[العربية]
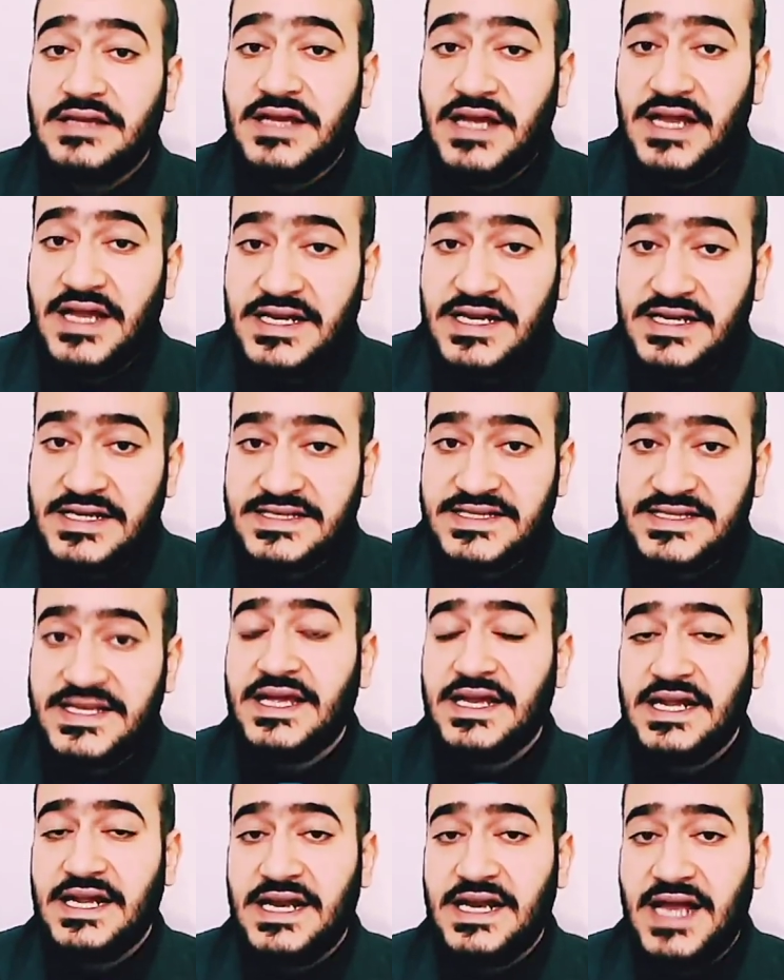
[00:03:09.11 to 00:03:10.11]

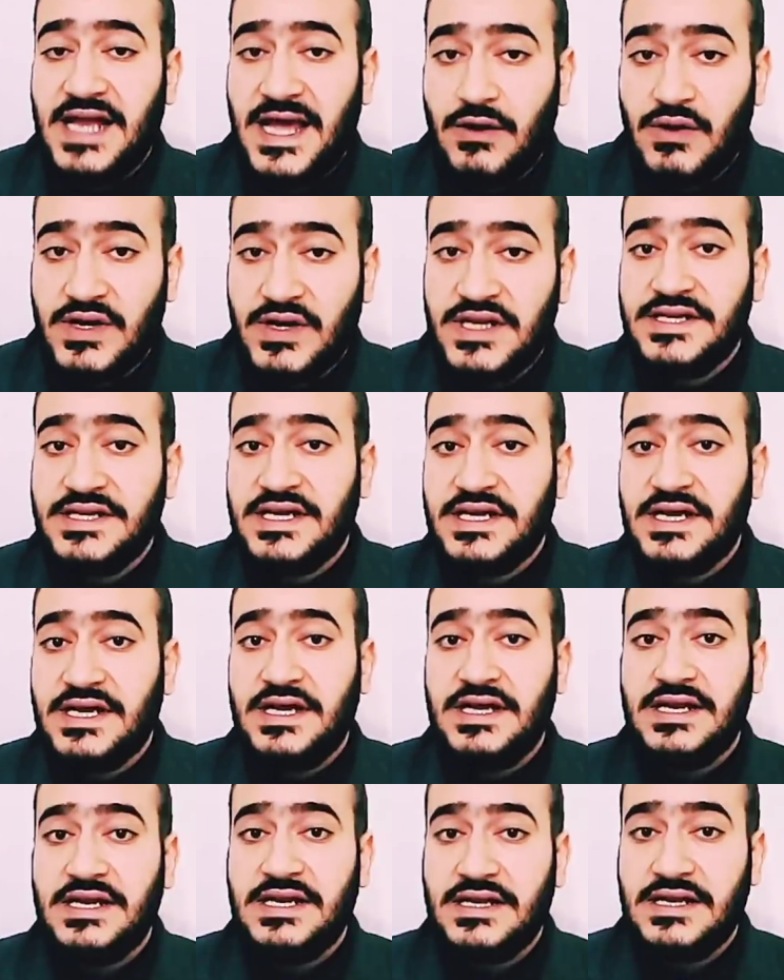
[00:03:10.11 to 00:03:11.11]
السائل اللي حوالين
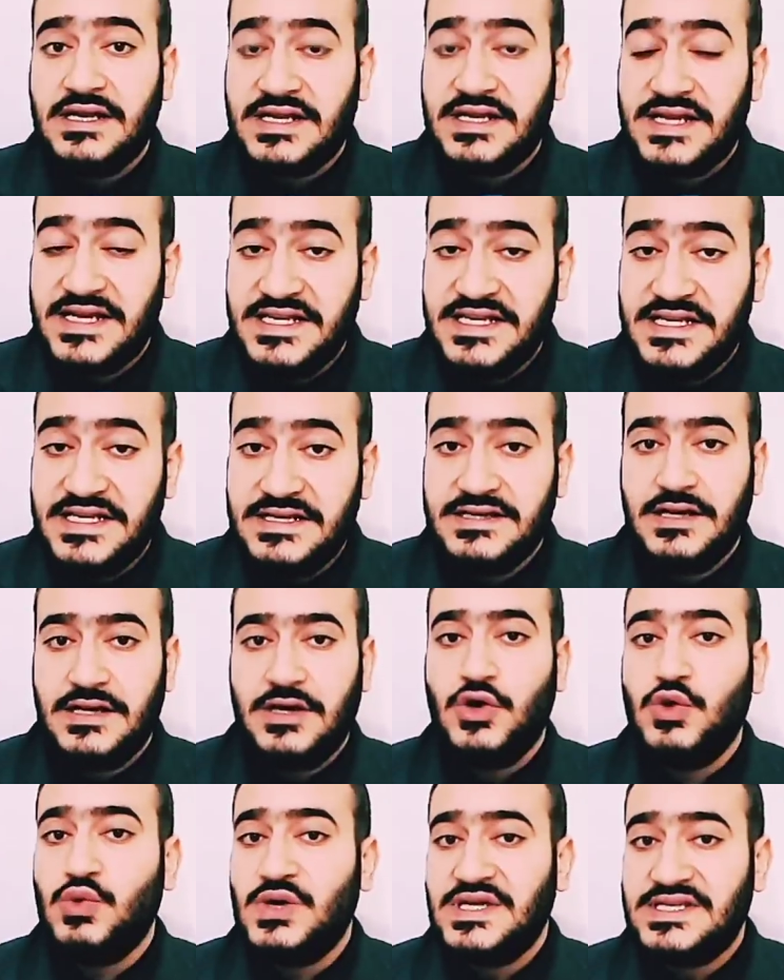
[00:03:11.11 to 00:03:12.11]
الجنين اللي
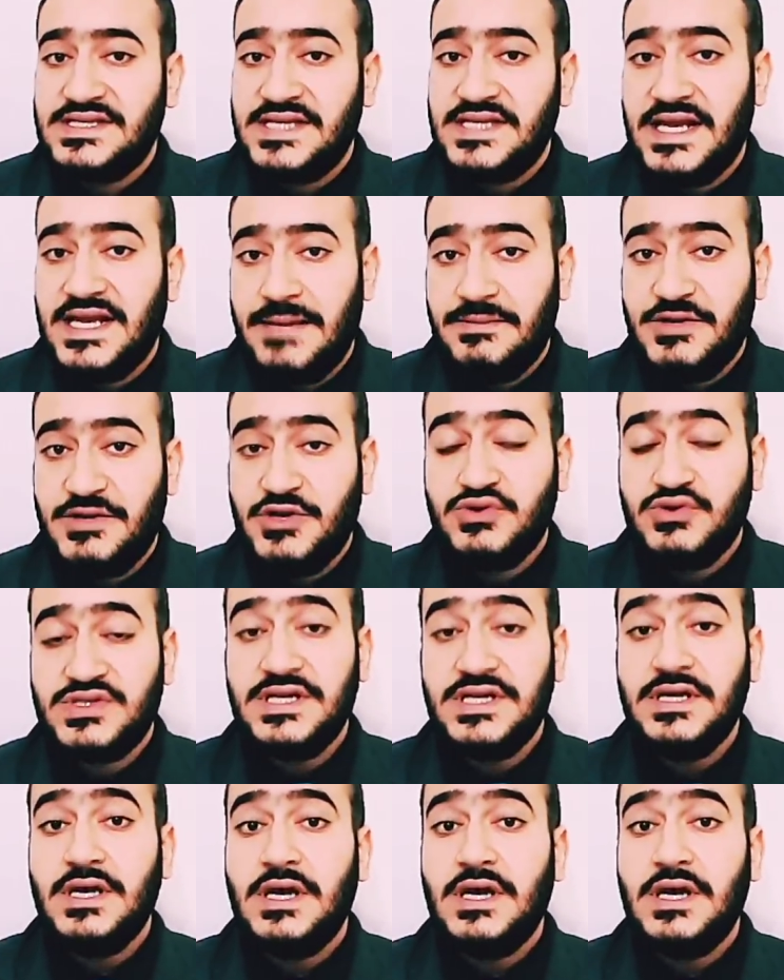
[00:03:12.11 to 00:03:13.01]
هو السائل الامنيوسي